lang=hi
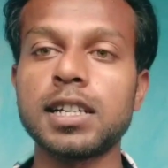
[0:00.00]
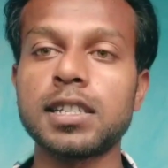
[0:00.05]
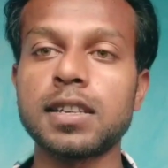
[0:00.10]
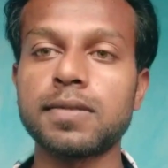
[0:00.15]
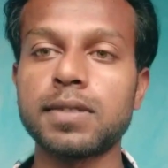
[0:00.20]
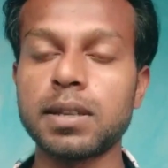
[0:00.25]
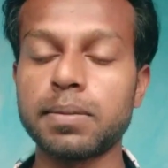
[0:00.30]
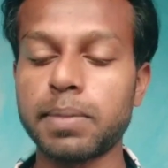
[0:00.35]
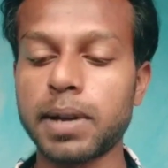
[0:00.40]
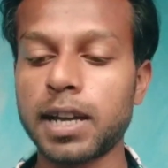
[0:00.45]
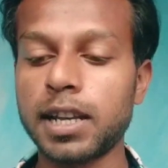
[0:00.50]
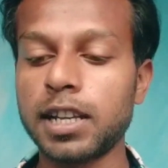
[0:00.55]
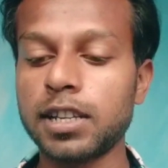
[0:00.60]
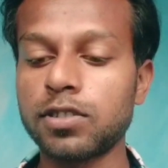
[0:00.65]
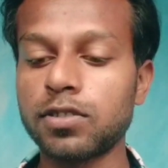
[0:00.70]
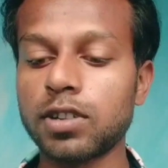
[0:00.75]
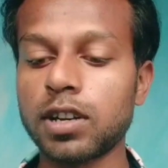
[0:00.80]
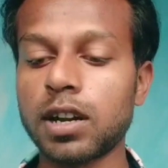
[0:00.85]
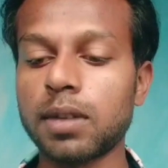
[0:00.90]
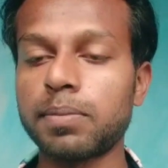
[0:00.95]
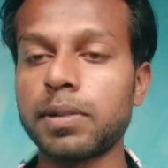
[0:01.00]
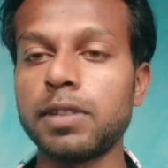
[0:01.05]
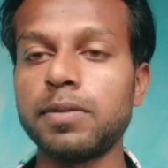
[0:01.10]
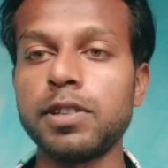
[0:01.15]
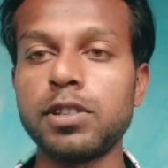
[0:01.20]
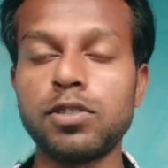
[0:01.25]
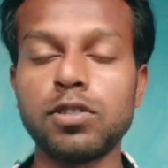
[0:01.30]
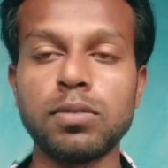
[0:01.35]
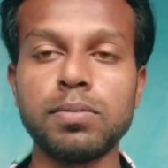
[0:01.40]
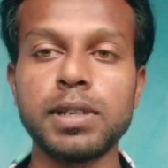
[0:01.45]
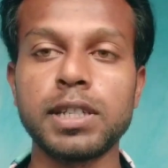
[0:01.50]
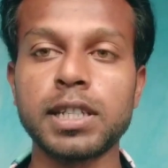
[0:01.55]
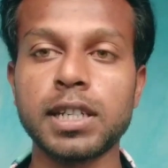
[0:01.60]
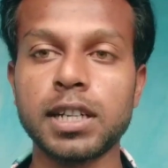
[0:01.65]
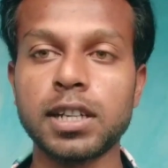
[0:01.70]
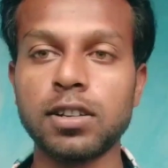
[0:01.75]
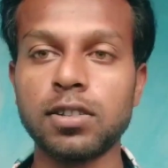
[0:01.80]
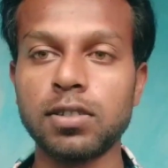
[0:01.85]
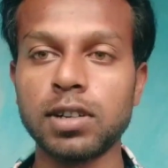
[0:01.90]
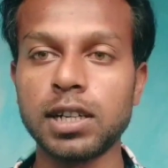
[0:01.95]
सबसे पहले जो है अपने जो भी
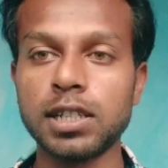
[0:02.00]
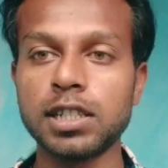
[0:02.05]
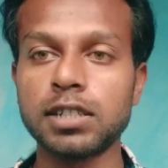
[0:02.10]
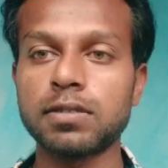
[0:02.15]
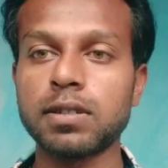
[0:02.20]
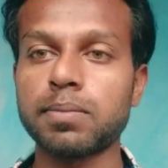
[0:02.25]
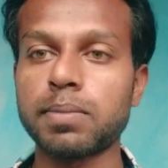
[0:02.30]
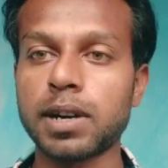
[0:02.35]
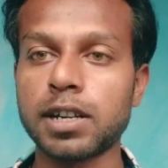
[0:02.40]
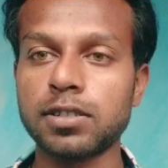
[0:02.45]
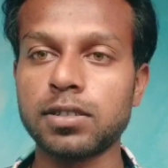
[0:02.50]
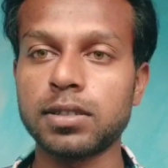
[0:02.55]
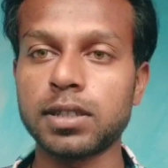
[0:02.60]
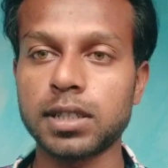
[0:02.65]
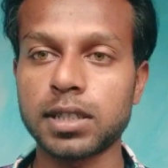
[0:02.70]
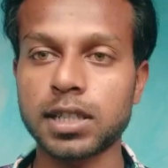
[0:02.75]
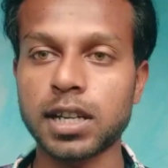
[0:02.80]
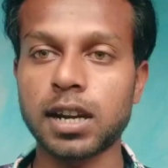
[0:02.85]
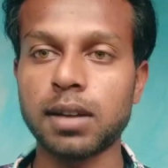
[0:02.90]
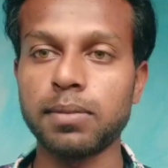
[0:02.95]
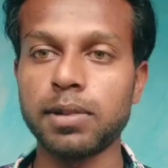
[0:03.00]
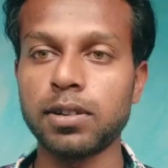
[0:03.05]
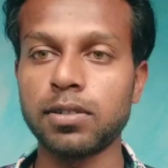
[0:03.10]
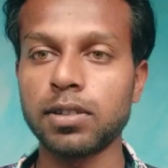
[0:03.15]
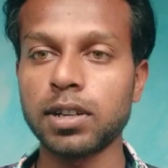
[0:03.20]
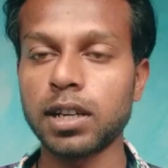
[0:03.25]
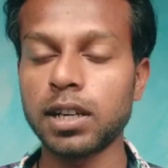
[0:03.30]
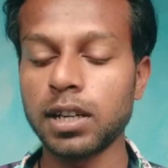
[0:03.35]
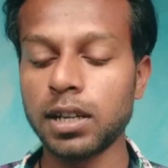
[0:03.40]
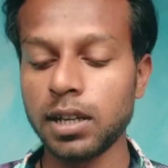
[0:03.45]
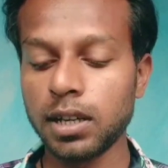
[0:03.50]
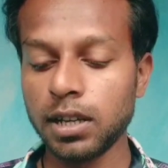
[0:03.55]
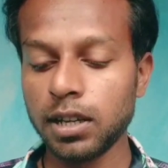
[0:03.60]
चैनल होंगे जिसमें सौ सब्सक्राइबर होंगे